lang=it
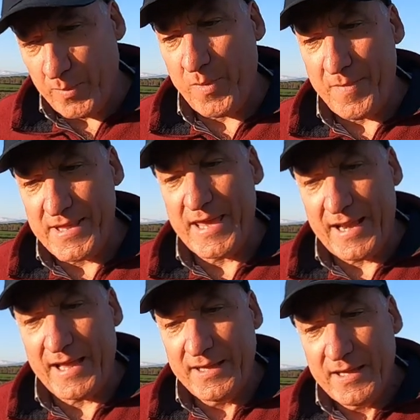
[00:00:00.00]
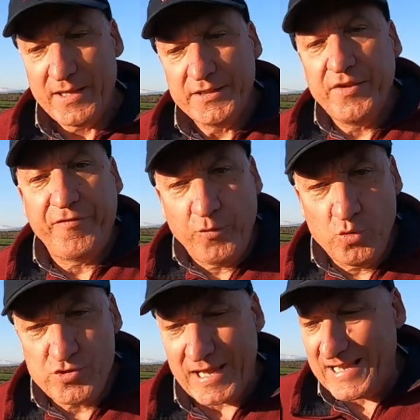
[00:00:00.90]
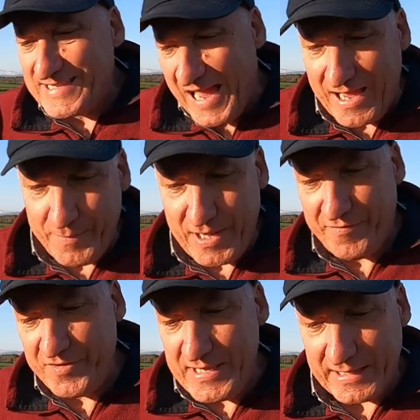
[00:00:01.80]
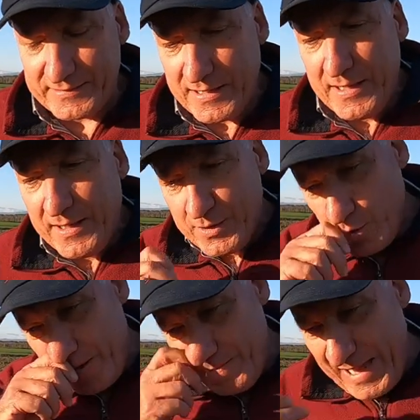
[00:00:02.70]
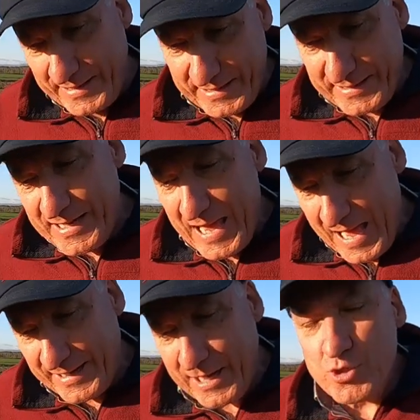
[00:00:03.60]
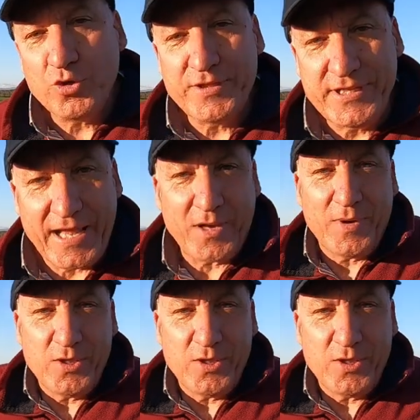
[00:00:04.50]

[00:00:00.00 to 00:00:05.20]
proprio in maniera diffusa, la Same, la Fiat, cioè marche italiane, la John Deere.